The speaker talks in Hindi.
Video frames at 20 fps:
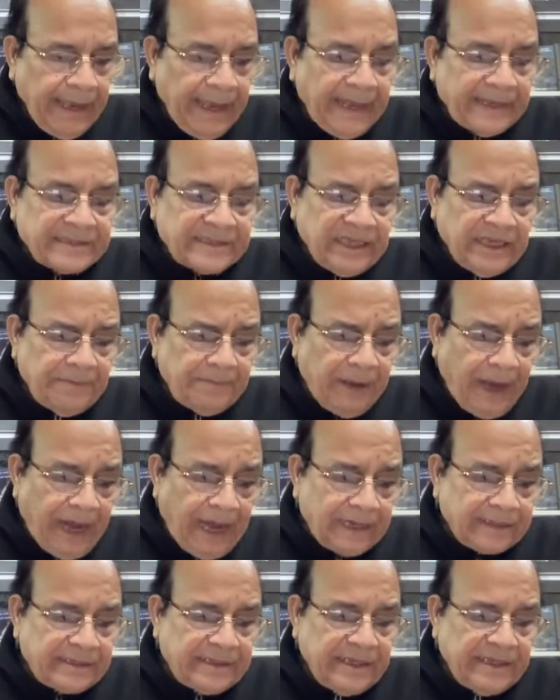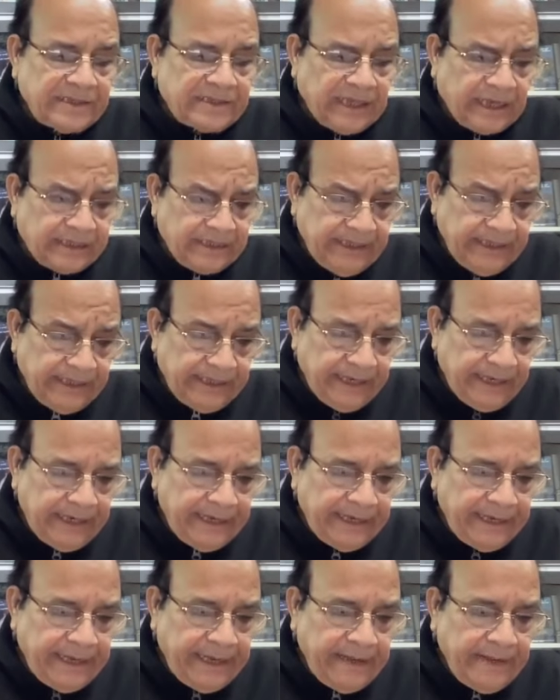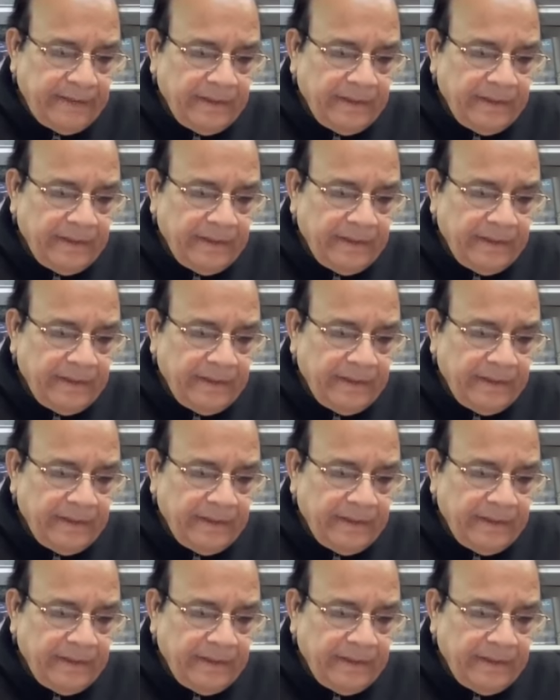ऐसी भारतीय शक्ति के लिए